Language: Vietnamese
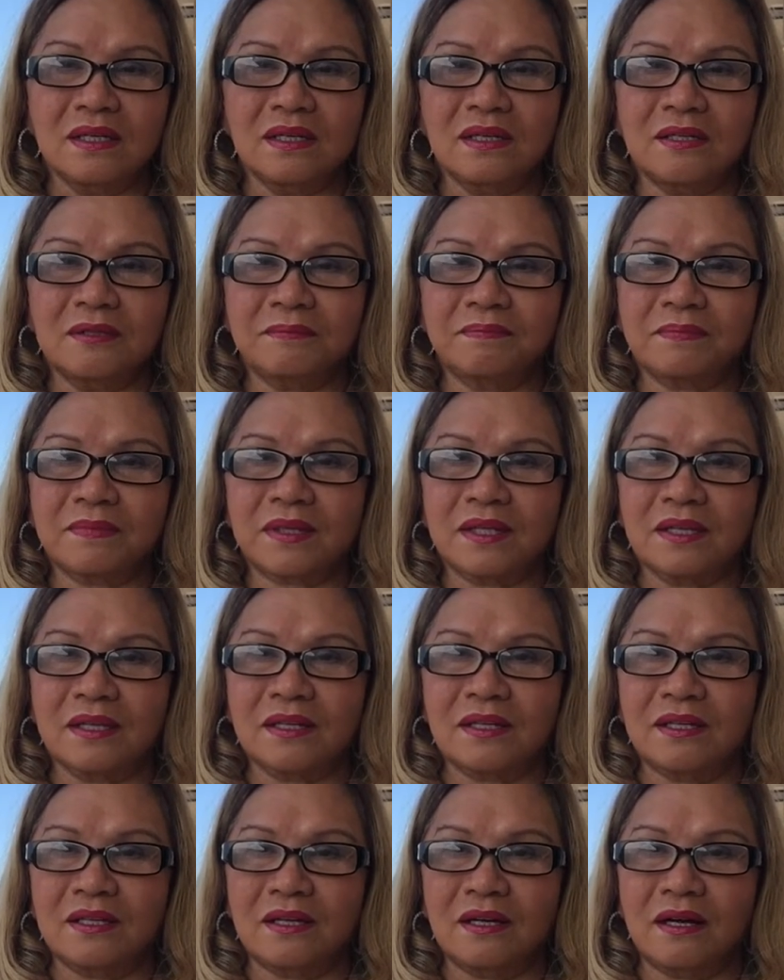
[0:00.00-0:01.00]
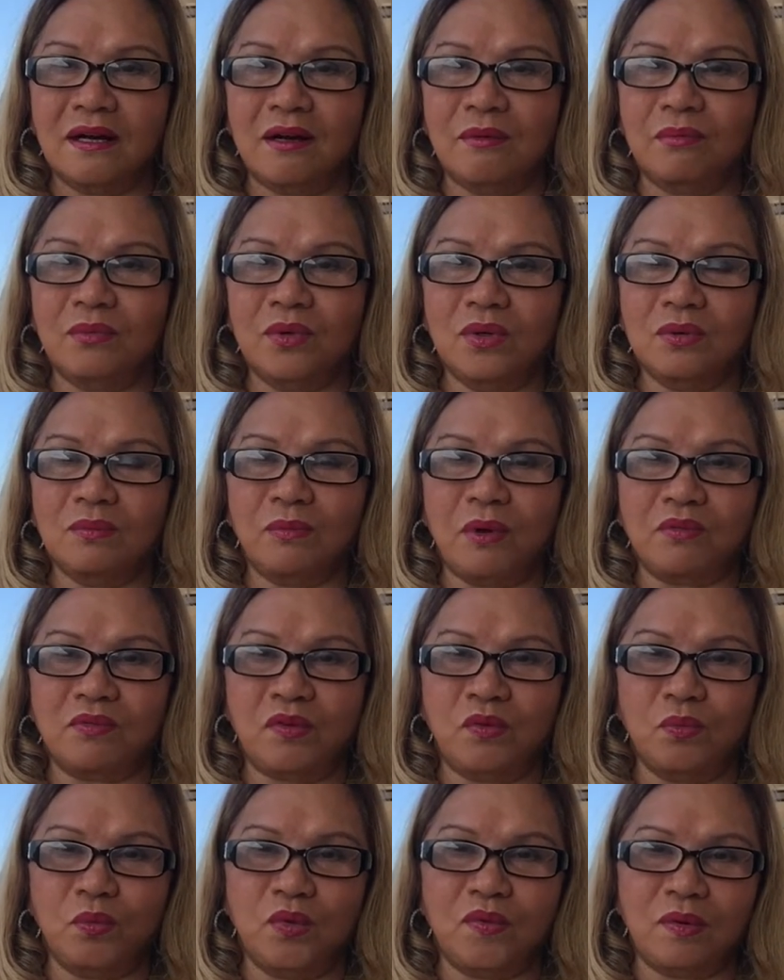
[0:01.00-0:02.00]
um, họ mua một
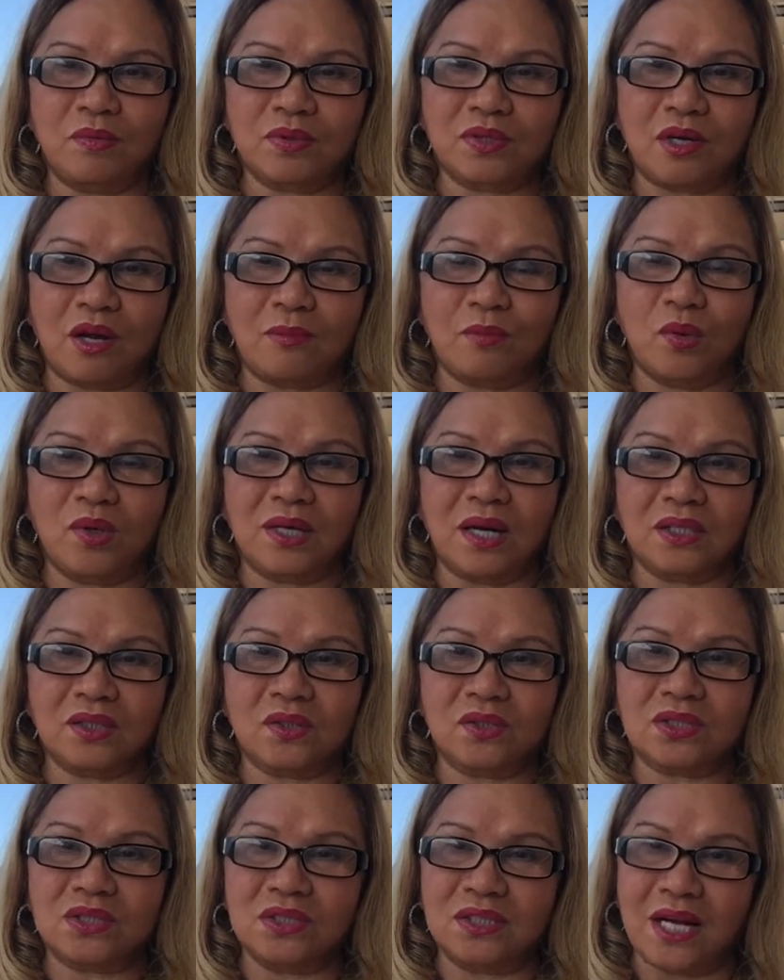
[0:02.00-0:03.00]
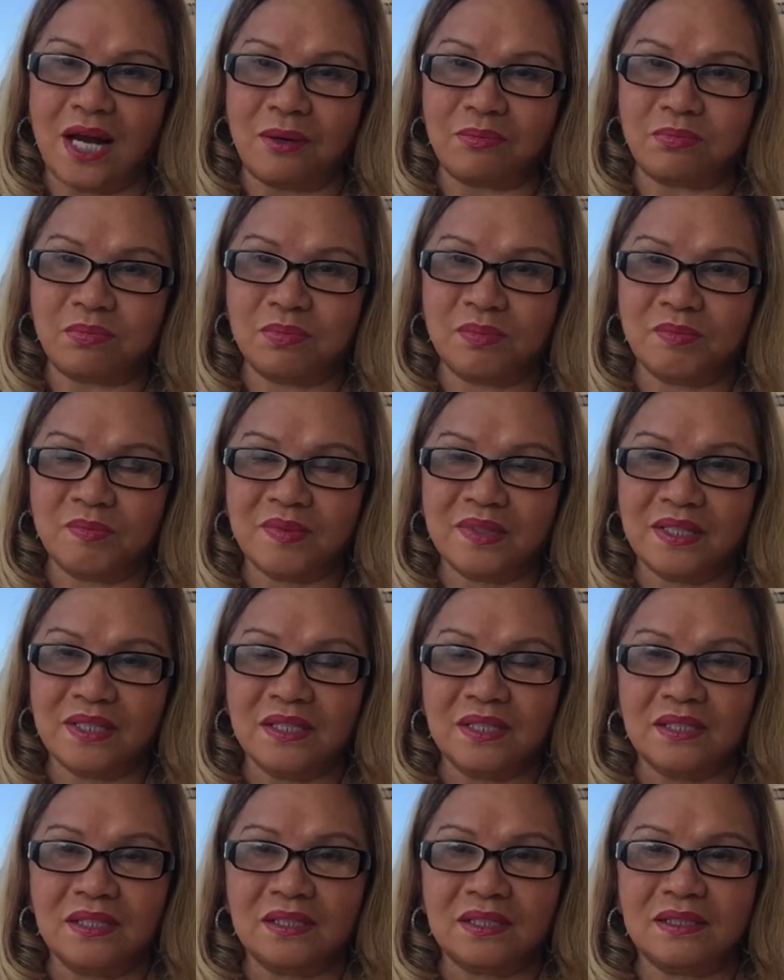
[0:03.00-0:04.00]
mua phòng trọ mua gần cho trường học
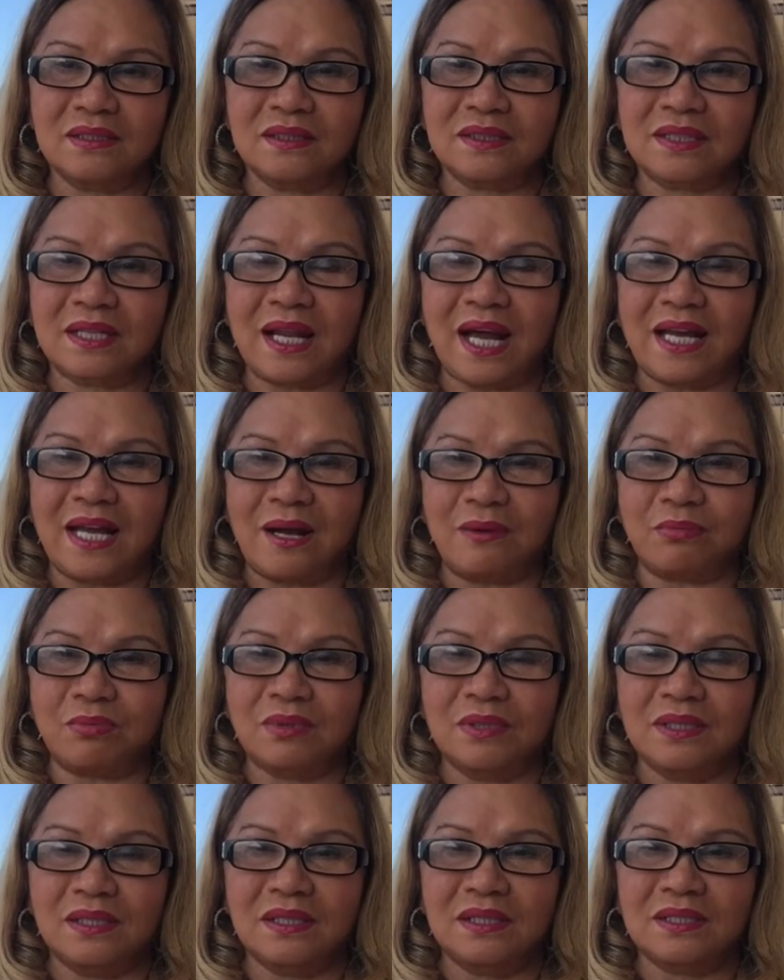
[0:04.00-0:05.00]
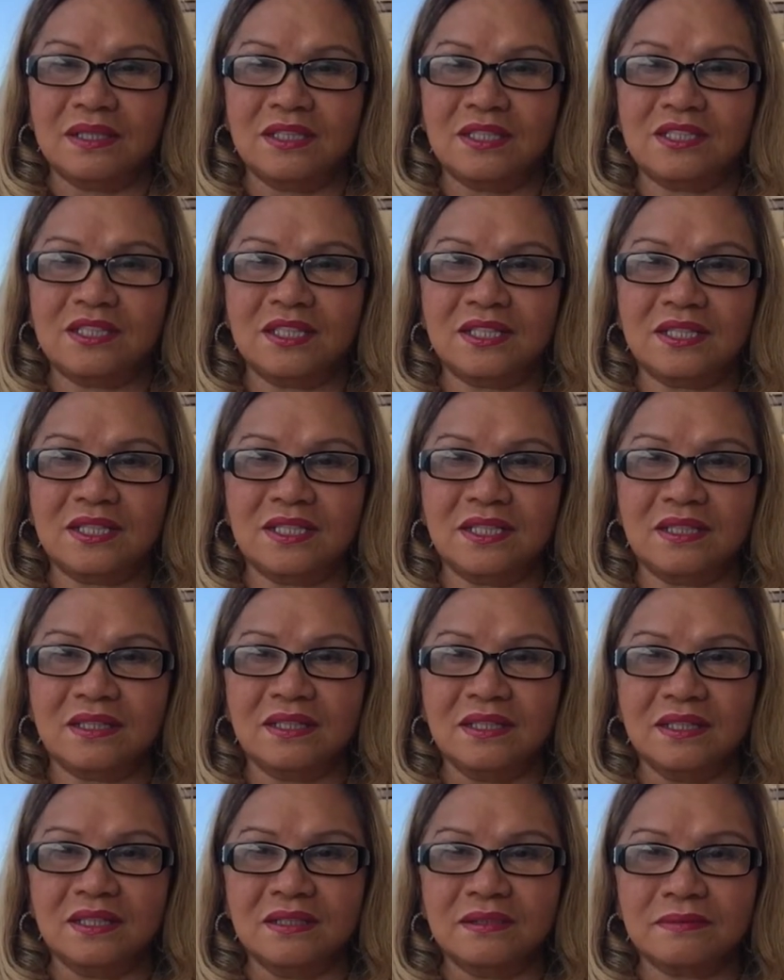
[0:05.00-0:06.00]
trường đại học thì sinh viên
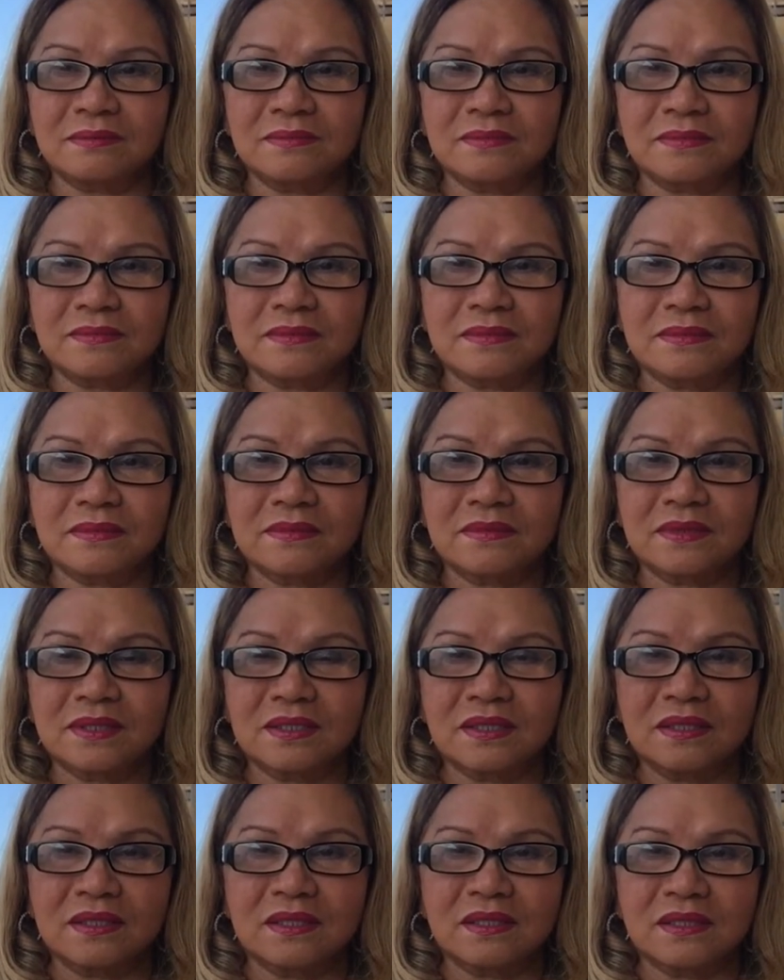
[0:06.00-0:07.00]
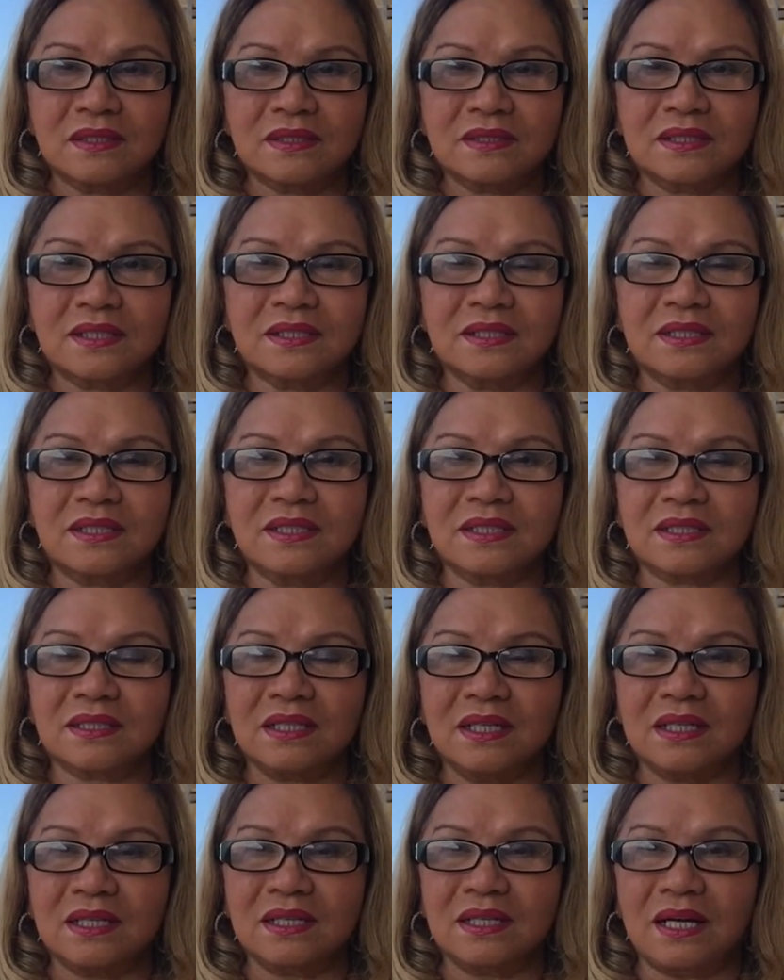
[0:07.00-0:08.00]
um, sinh viên
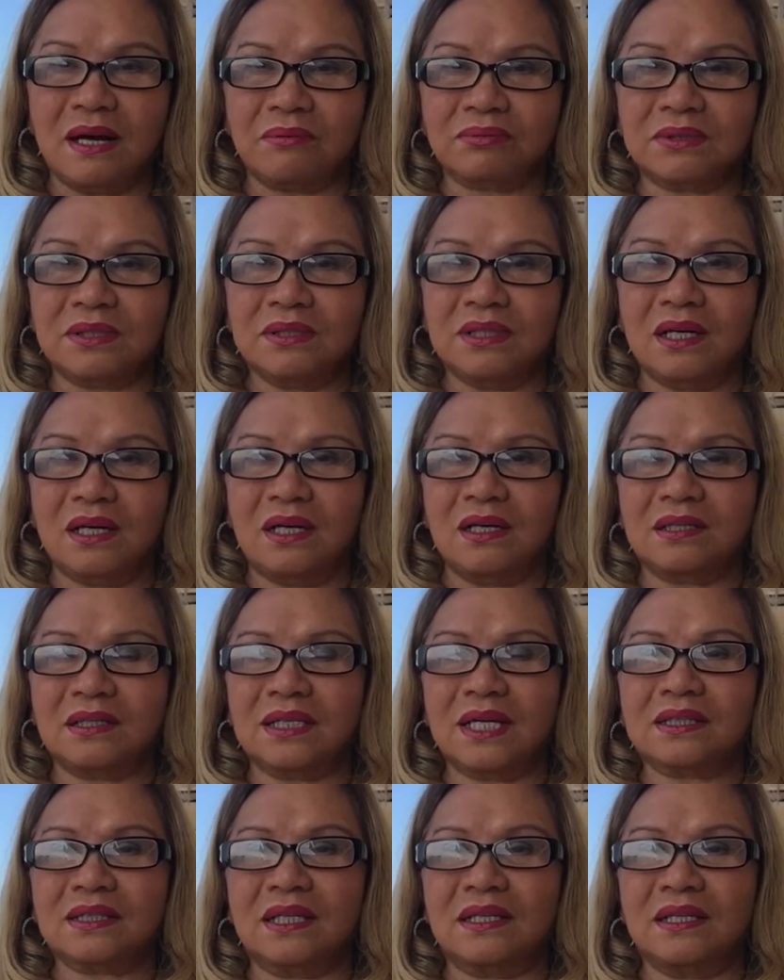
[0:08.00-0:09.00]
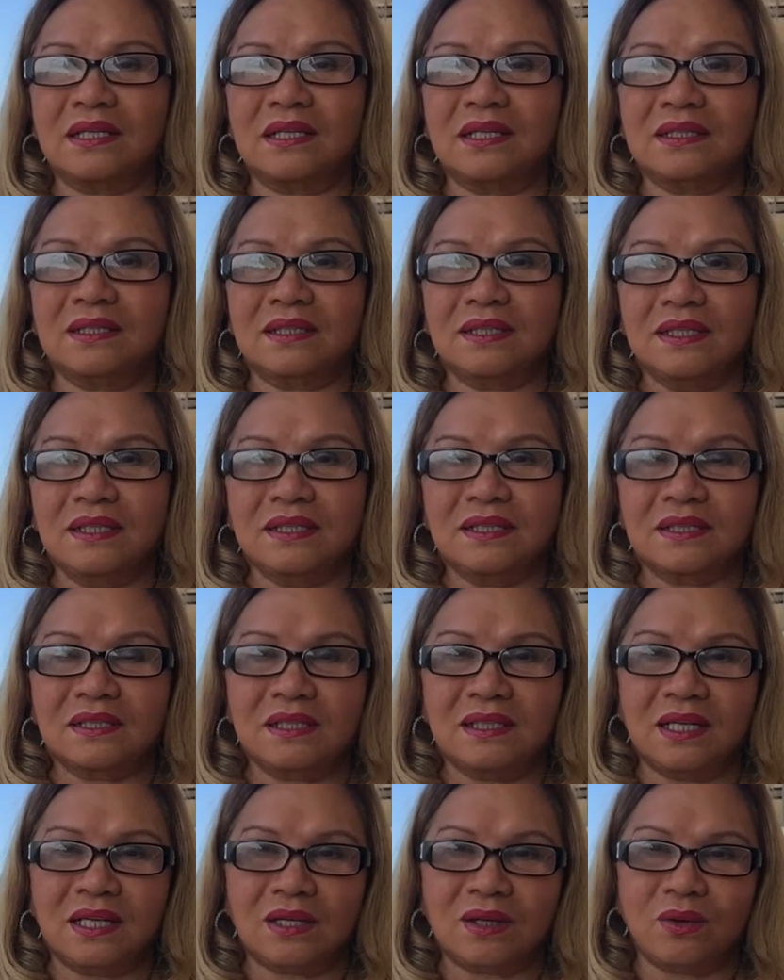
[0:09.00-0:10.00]
đi học từ ở các tỉnh lên đó,
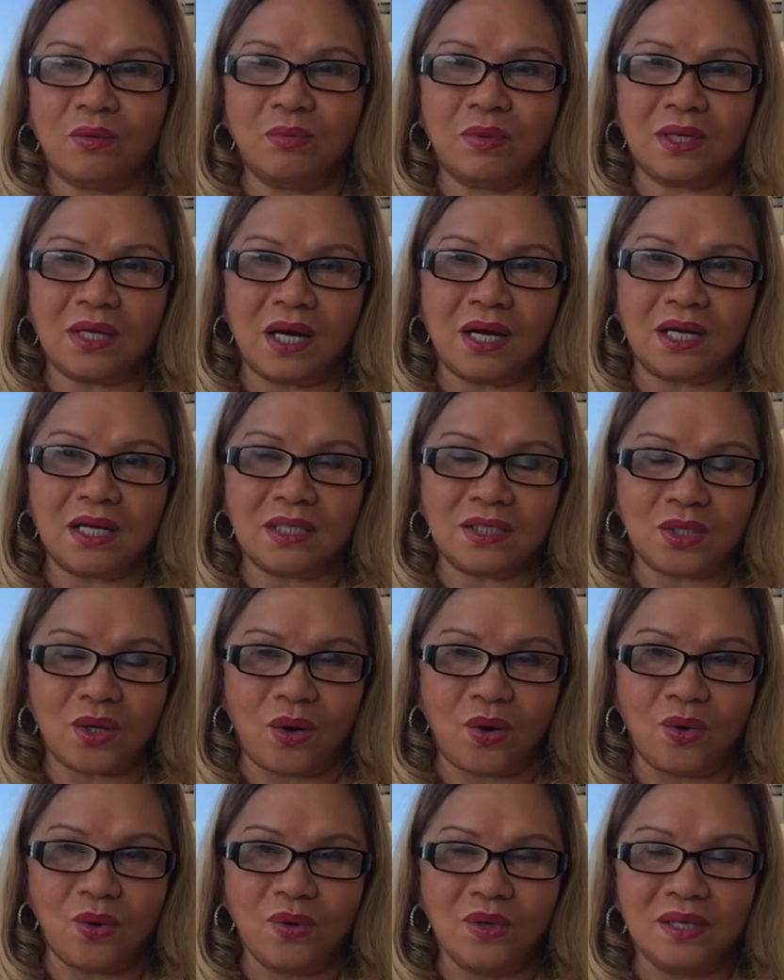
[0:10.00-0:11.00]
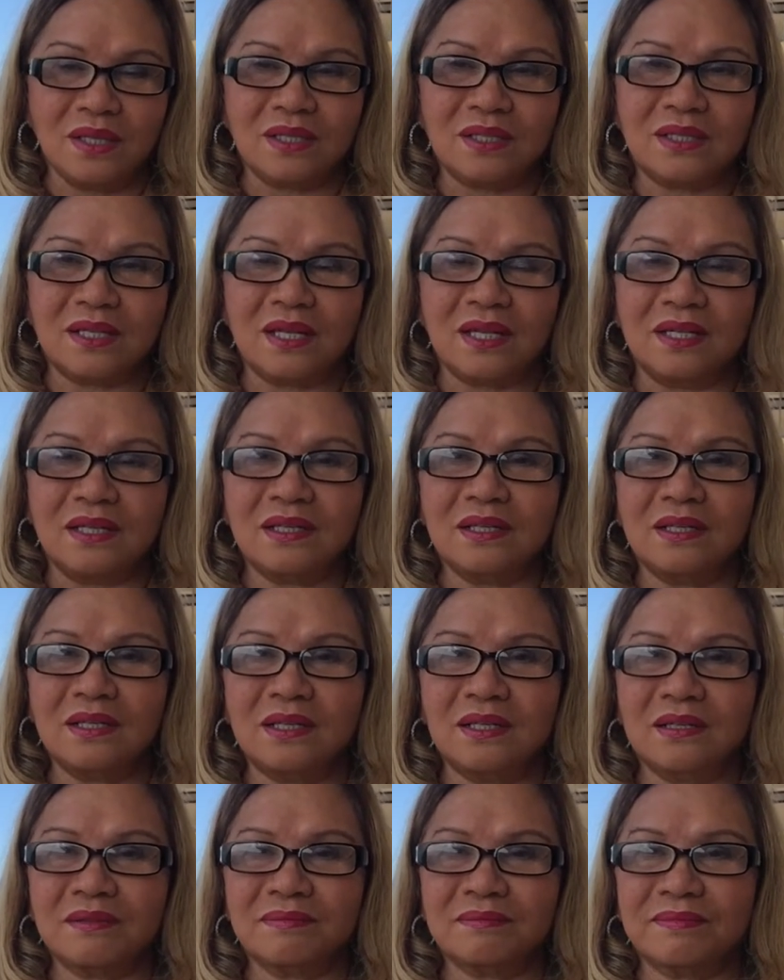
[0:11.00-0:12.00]
thì là cũng cần cái chỗ để
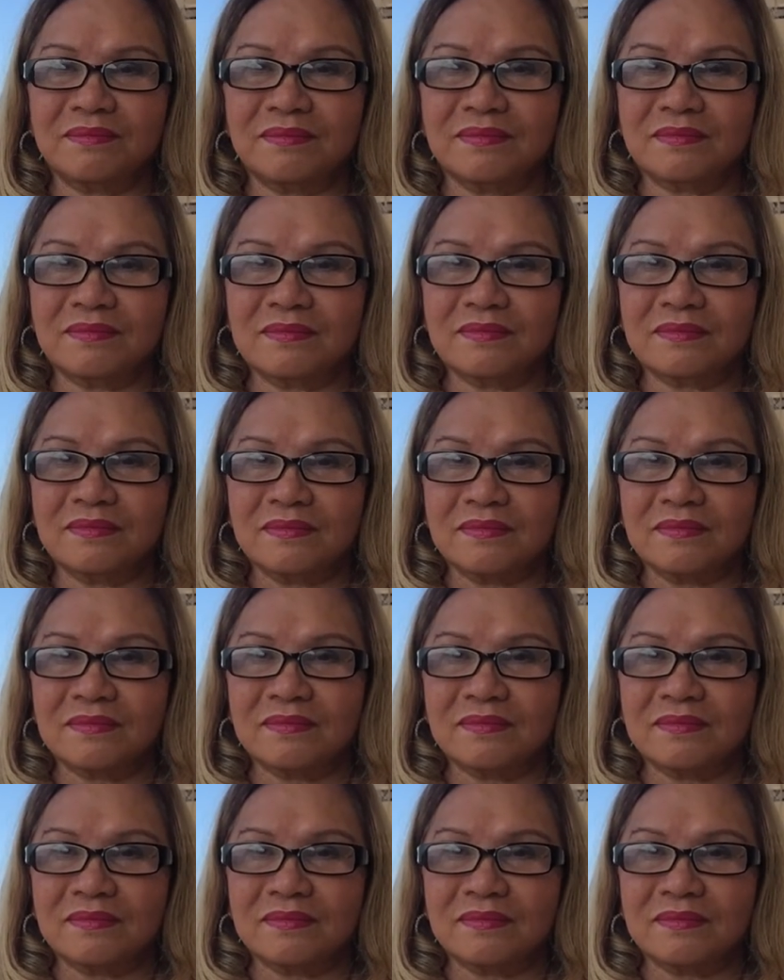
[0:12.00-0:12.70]
uh,